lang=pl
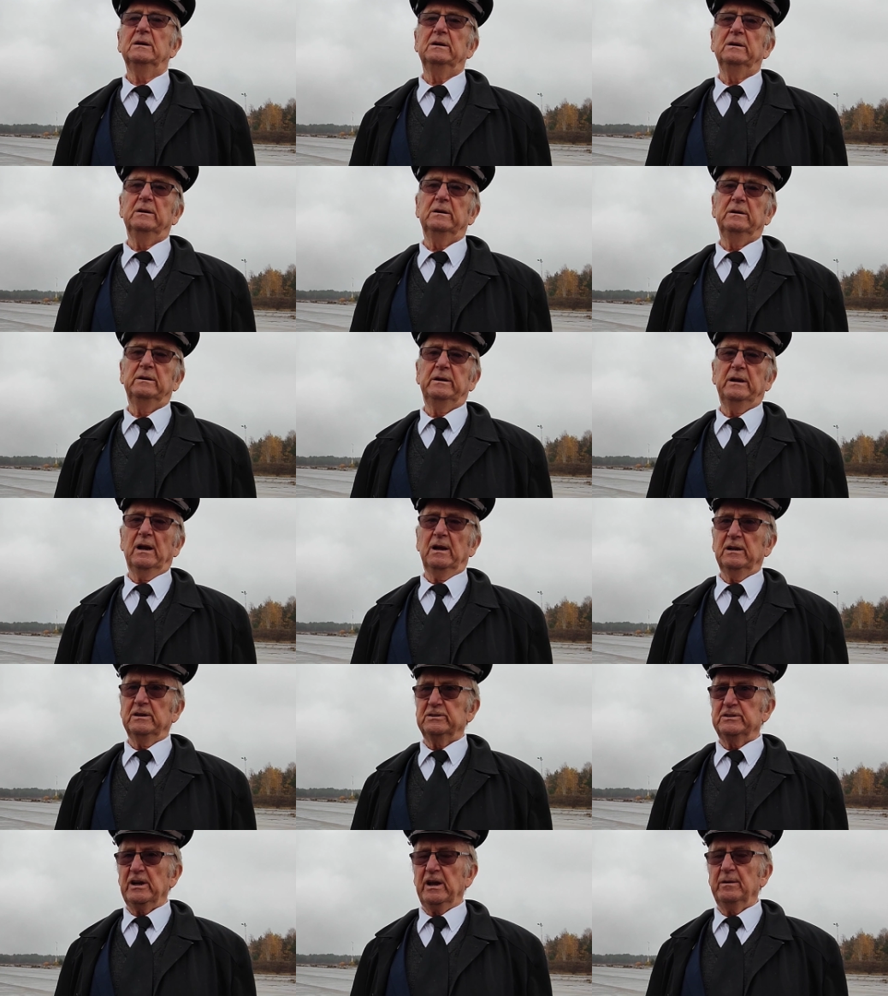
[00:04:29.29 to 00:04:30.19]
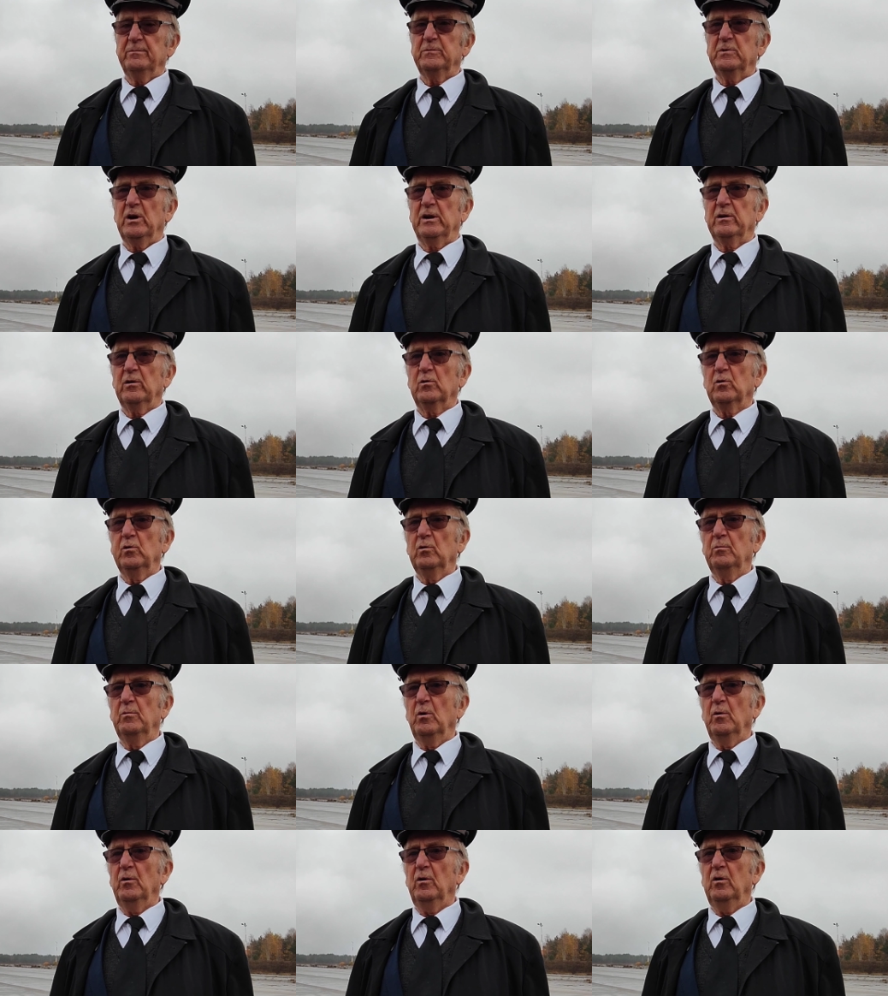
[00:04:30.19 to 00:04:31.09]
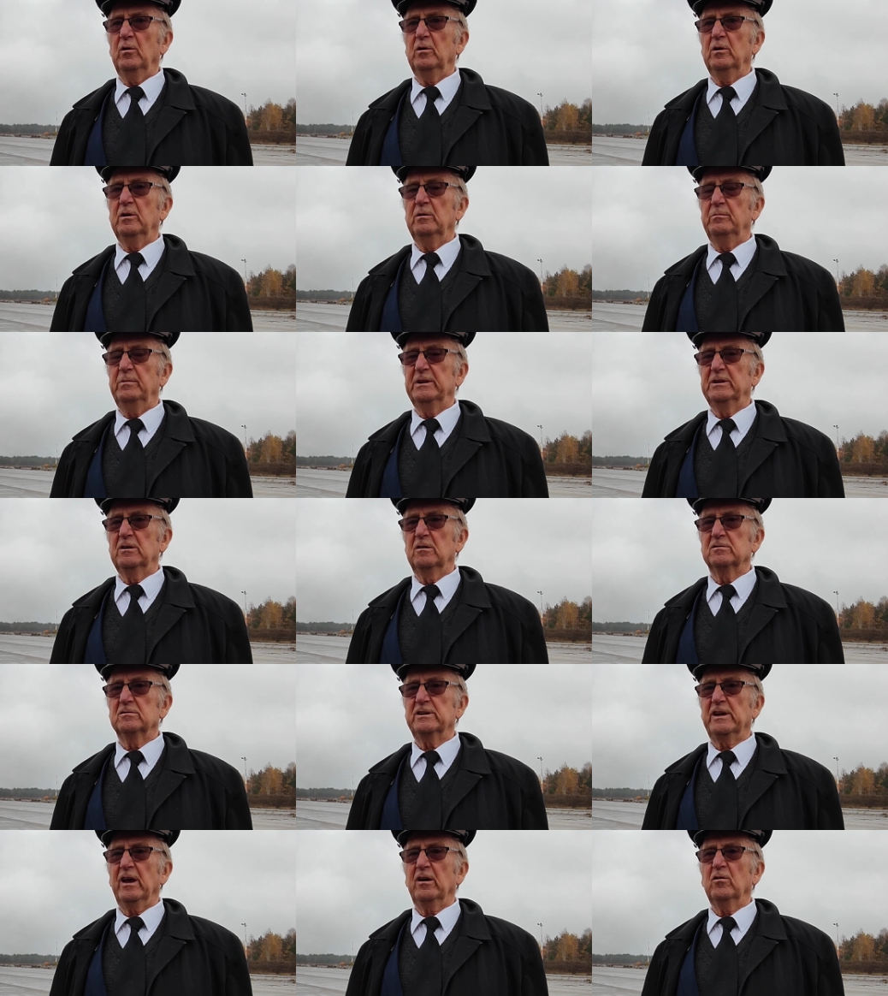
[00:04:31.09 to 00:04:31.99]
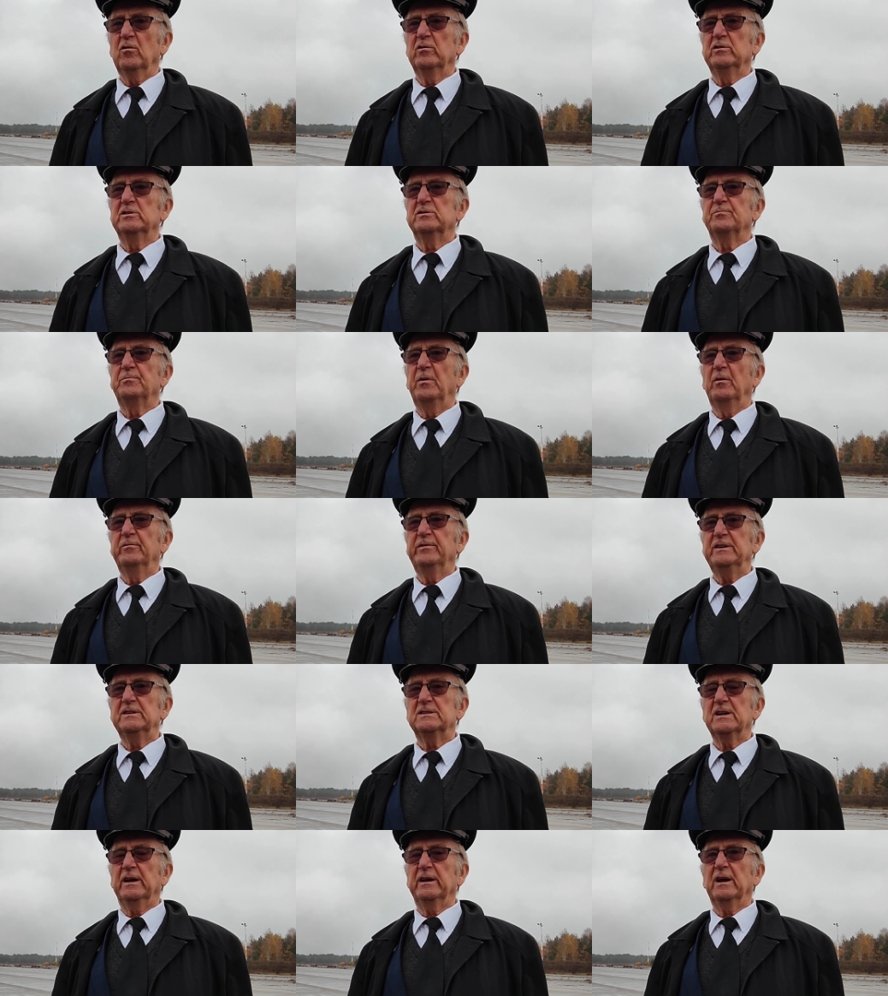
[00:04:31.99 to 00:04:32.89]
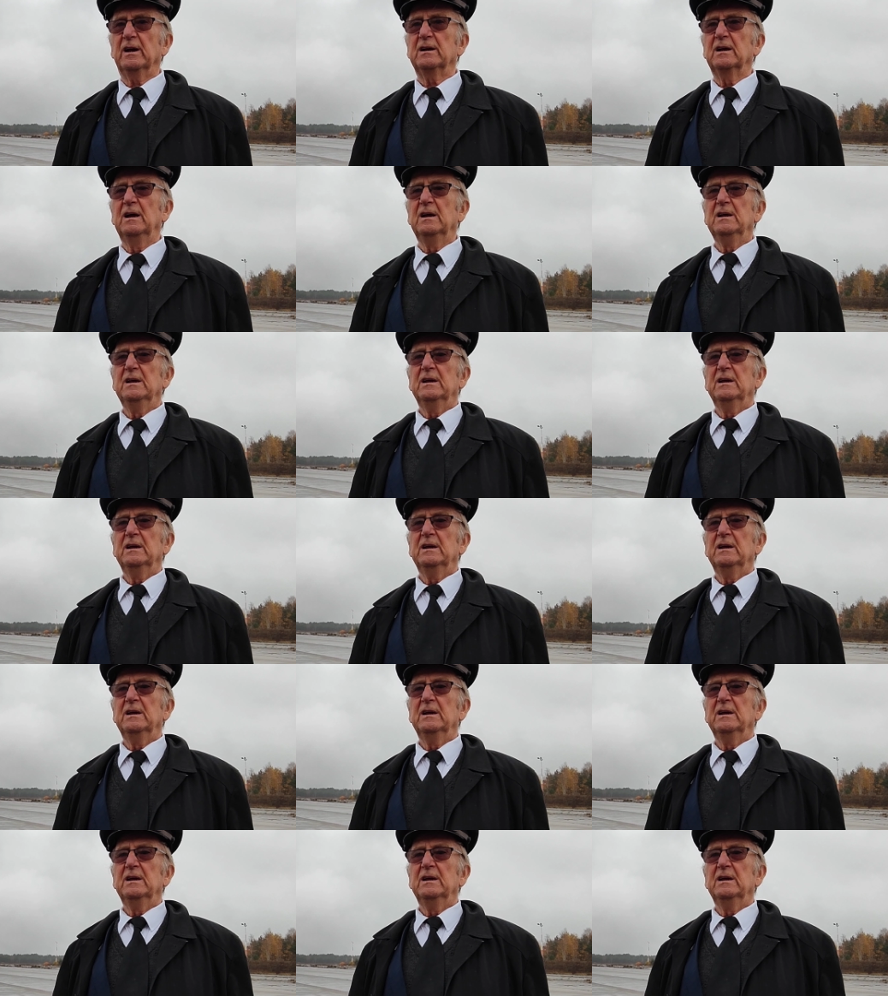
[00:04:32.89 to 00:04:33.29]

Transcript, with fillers: Y, należałem do Aeroklubu Bydgoskiego i z Powidza jak